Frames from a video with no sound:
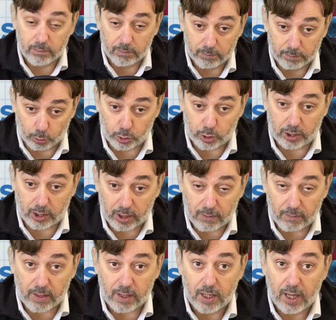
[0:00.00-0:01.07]

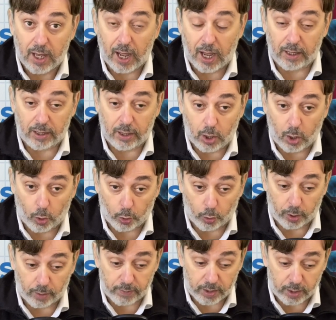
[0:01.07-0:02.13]
positivi al
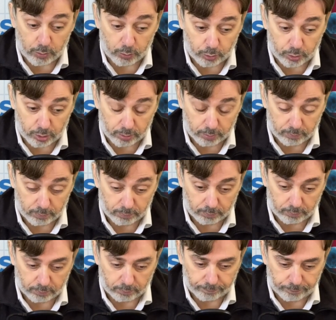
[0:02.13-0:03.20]
coronavirus.
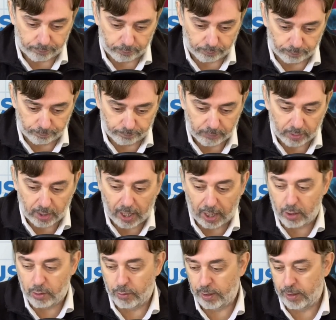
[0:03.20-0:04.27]
Mm?
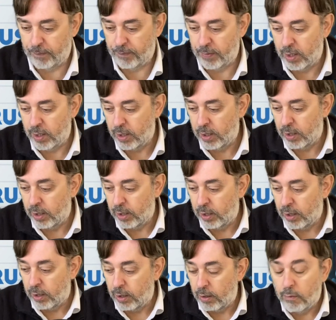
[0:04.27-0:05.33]
allora,
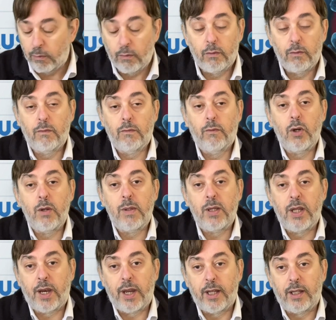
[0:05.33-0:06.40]
voi mi
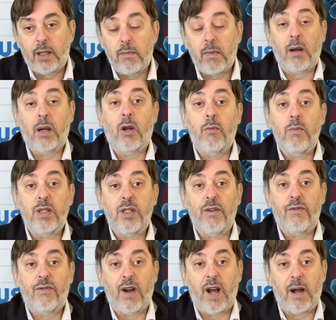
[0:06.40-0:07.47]
direte, ma come si
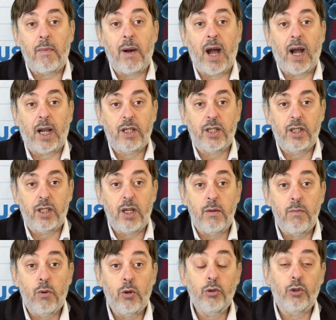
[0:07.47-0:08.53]
fa Max? Il
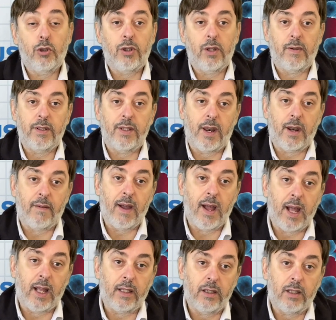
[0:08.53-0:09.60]
mondo deve andare
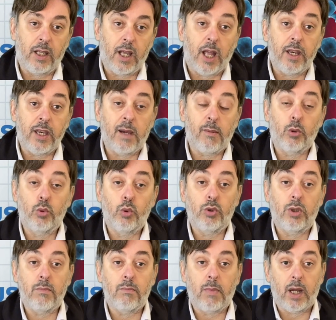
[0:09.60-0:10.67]
avanti, andiamo tutti
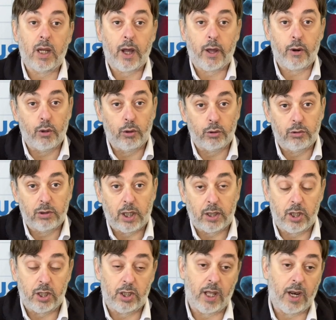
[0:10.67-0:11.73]
in bancarotta,
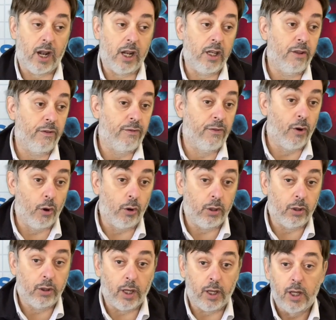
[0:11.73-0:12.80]
ci sarà il
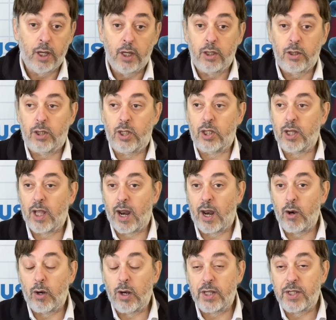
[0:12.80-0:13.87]
default, ci
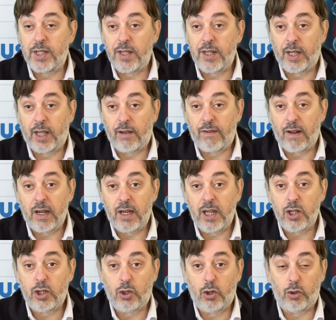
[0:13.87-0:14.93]
saranno le aziende che
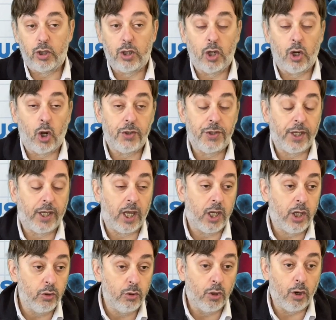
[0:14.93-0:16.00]
falliscono, i negozi che
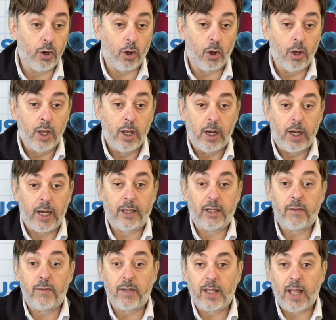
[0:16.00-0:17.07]
chiudono, le
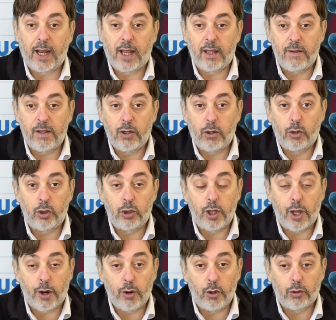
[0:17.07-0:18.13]
attività che vengono
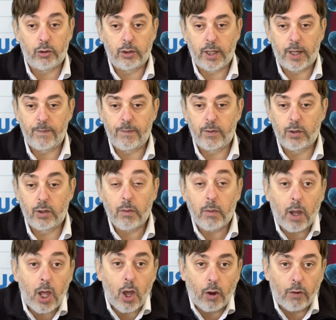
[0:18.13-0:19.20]
interrotte.
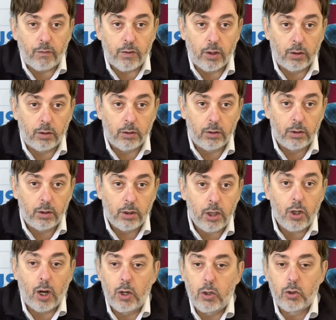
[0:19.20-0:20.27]
È ovvio. Io
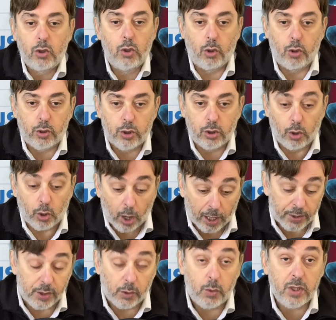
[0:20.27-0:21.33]
l'anno scorso,
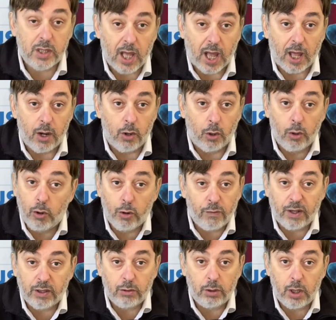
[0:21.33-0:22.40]
anzi quest'anno, non ho
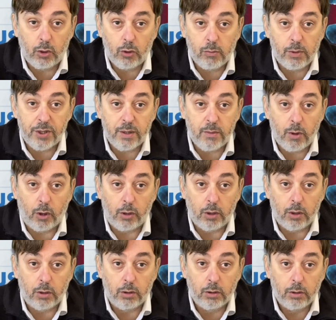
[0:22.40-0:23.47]
fatto neanche un matrimonio.